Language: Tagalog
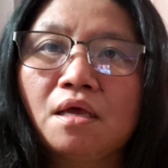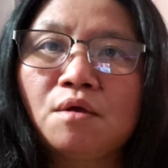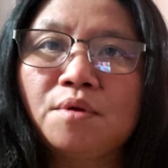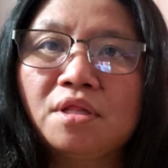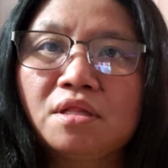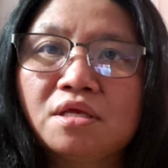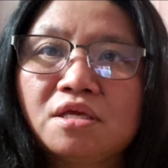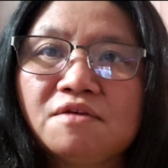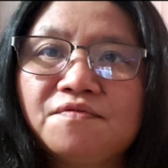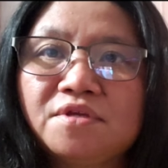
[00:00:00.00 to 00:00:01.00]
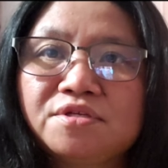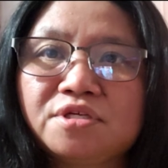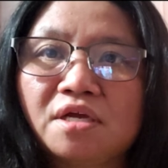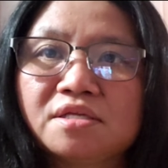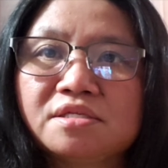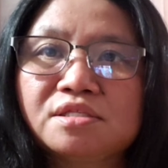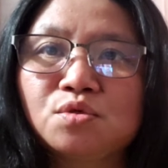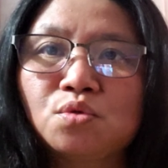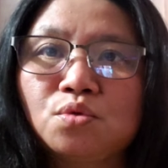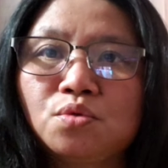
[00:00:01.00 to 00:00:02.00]
I will give this chance
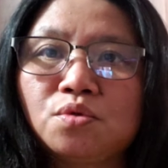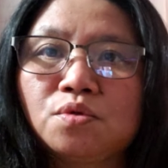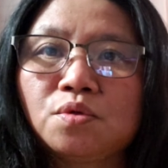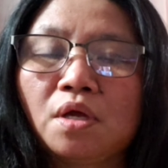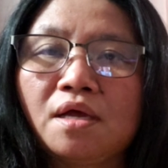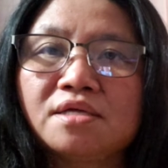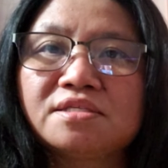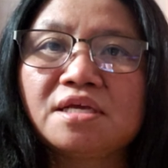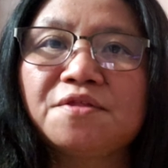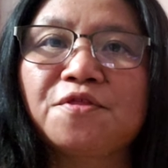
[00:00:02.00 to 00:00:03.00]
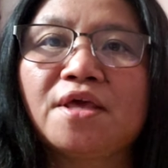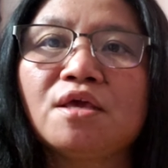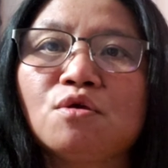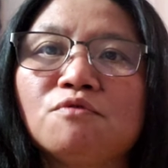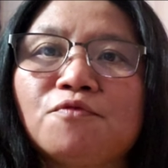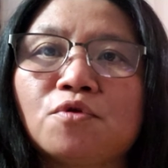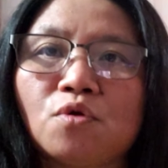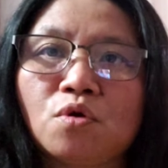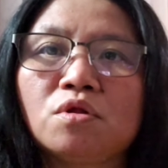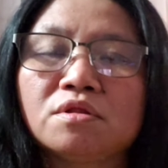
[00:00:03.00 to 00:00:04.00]
to uh, say thank you for
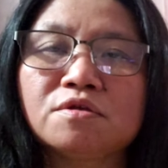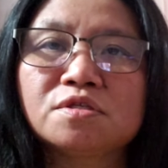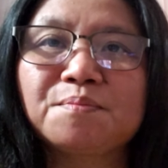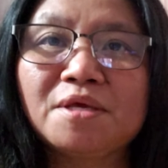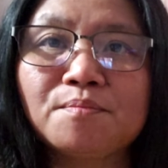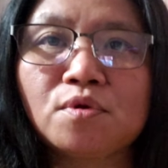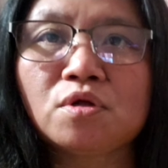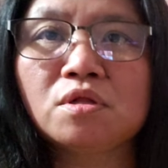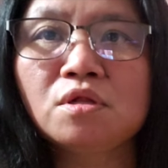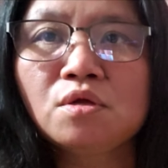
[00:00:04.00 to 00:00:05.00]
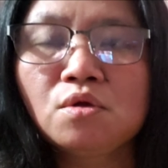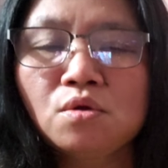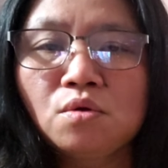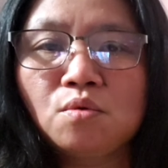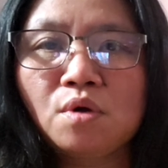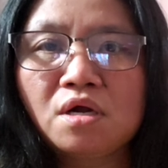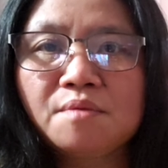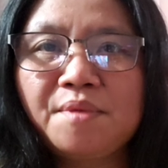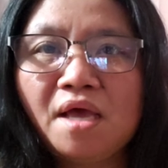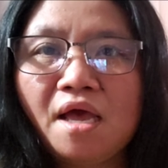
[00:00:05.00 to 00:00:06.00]
all those people who are
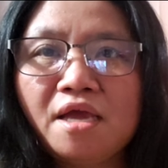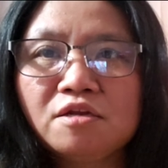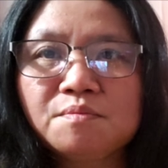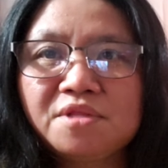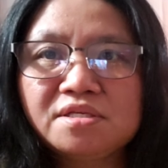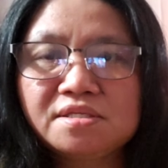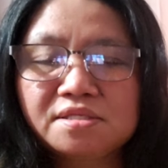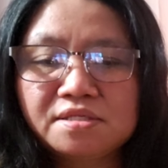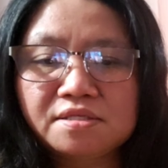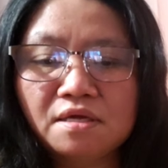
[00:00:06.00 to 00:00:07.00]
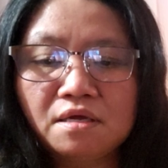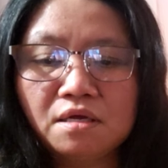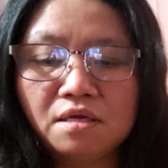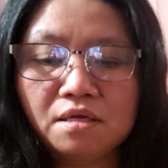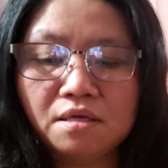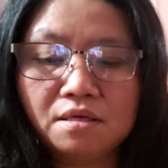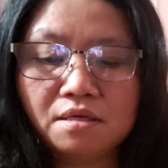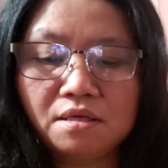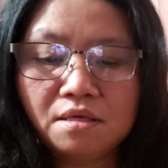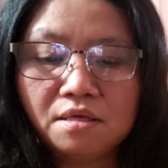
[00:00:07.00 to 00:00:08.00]
behind of this uh,
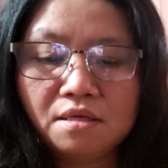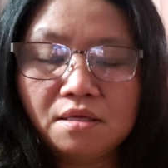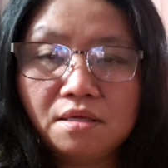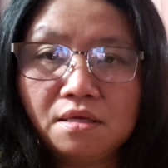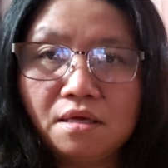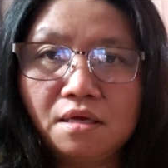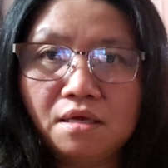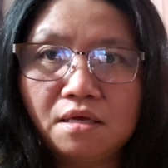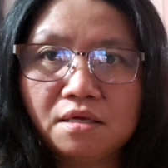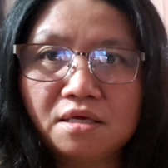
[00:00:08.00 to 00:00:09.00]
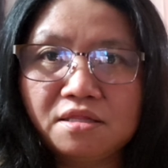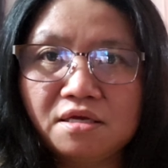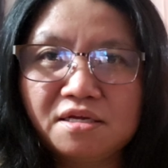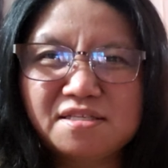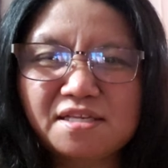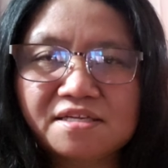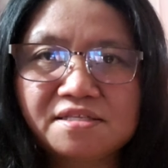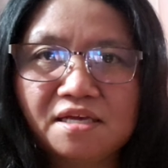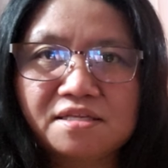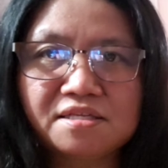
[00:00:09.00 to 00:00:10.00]
uh, kind of
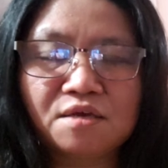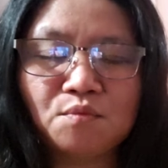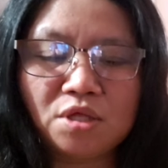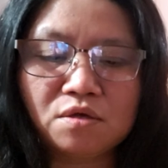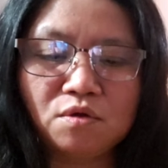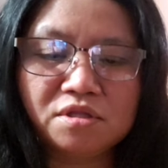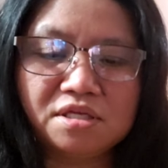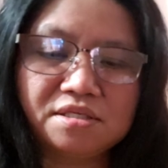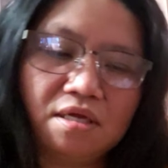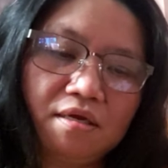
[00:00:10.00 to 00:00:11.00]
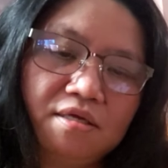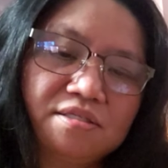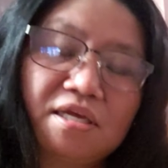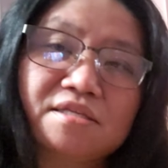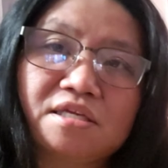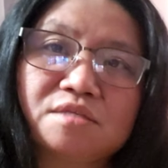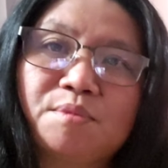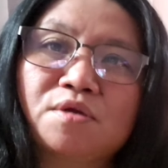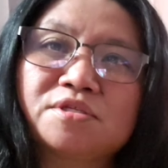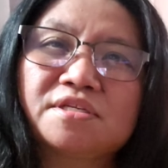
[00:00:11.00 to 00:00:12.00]
success. I will call this uh, success
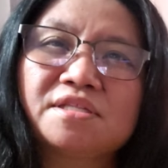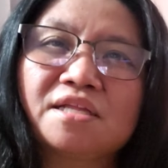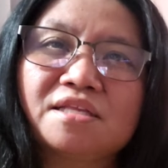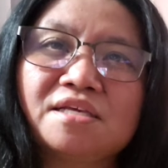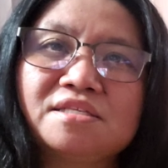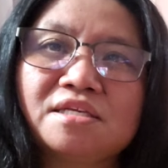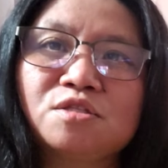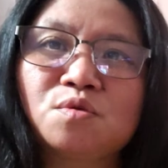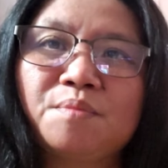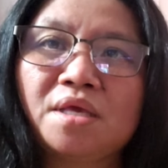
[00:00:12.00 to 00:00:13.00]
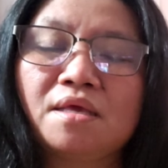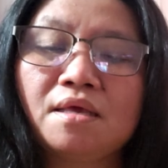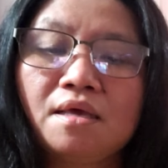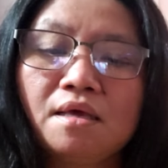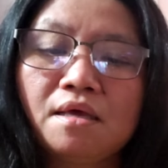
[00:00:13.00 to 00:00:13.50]
because it's not easy to be